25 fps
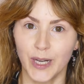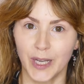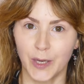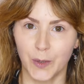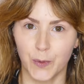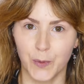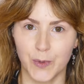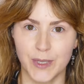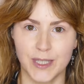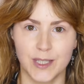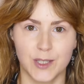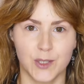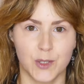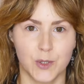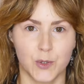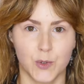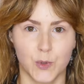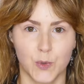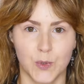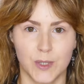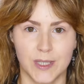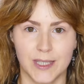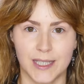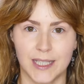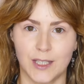un acquisto
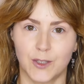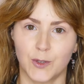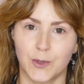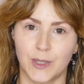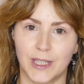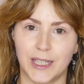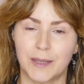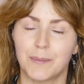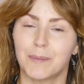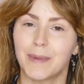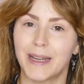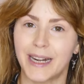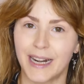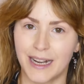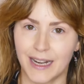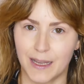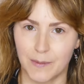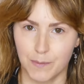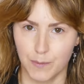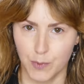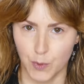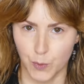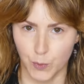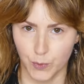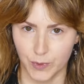sul sito di
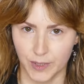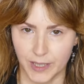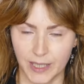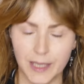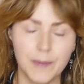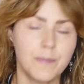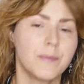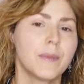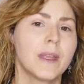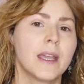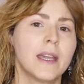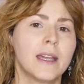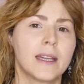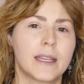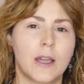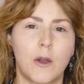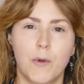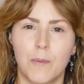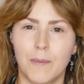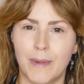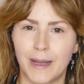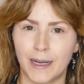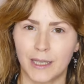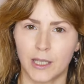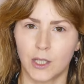Banana Beauty, che è
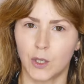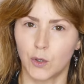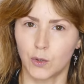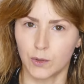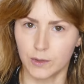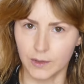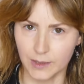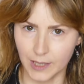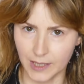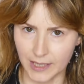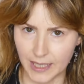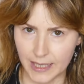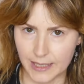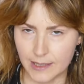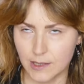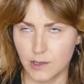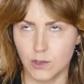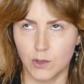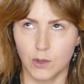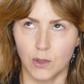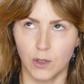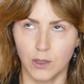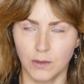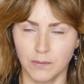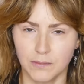un marchio
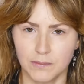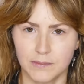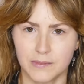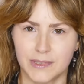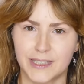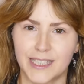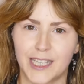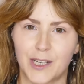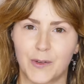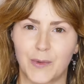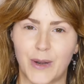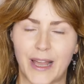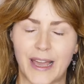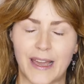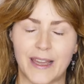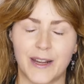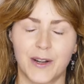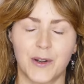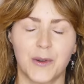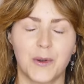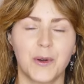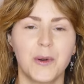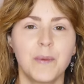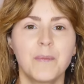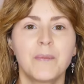tedesco, se non
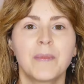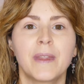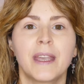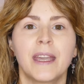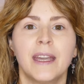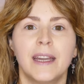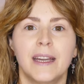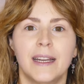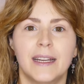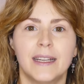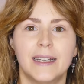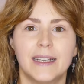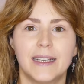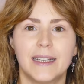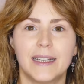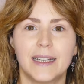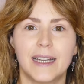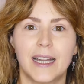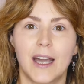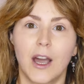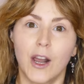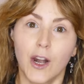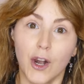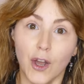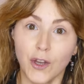erro,
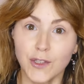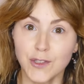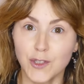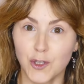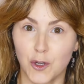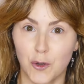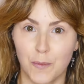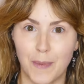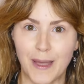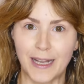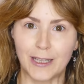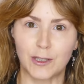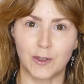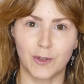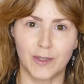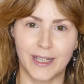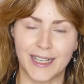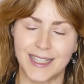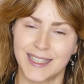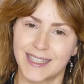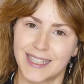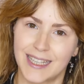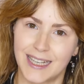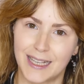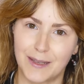eh, l'ho scoperto
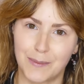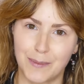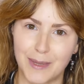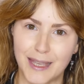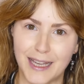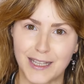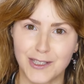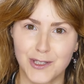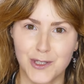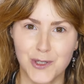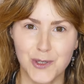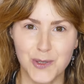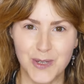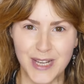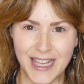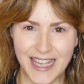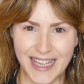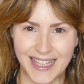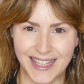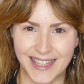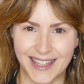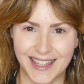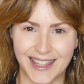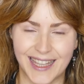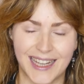grazie alla mia
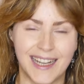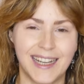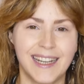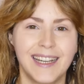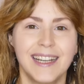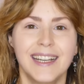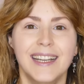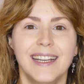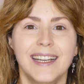Giulietta